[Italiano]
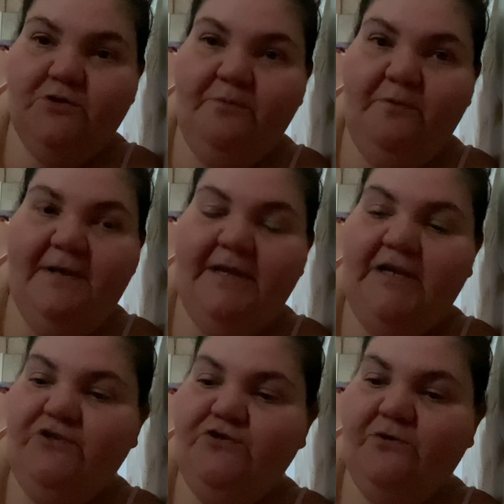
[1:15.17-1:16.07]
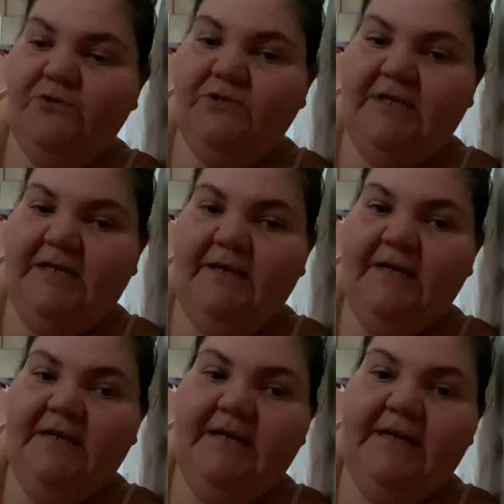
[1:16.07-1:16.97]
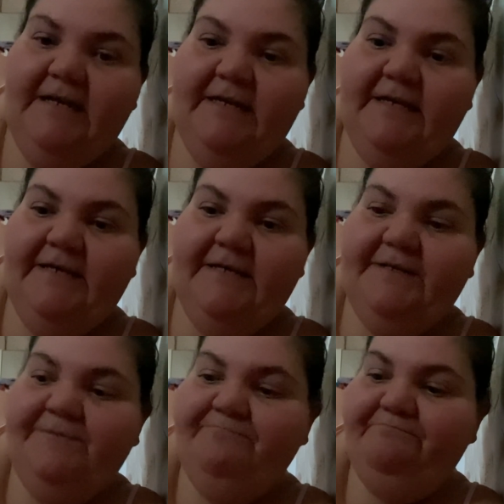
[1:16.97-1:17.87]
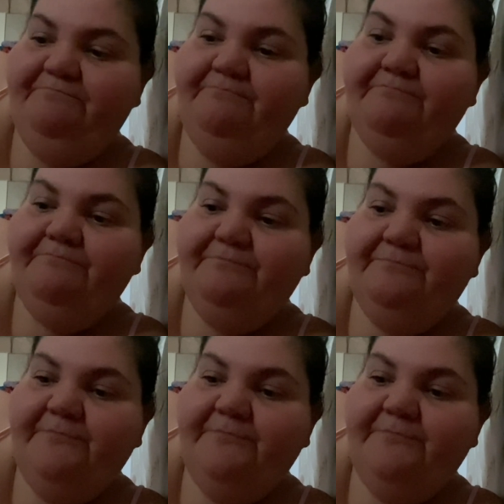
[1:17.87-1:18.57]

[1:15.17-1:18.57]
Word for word: pomeriggio così ehm,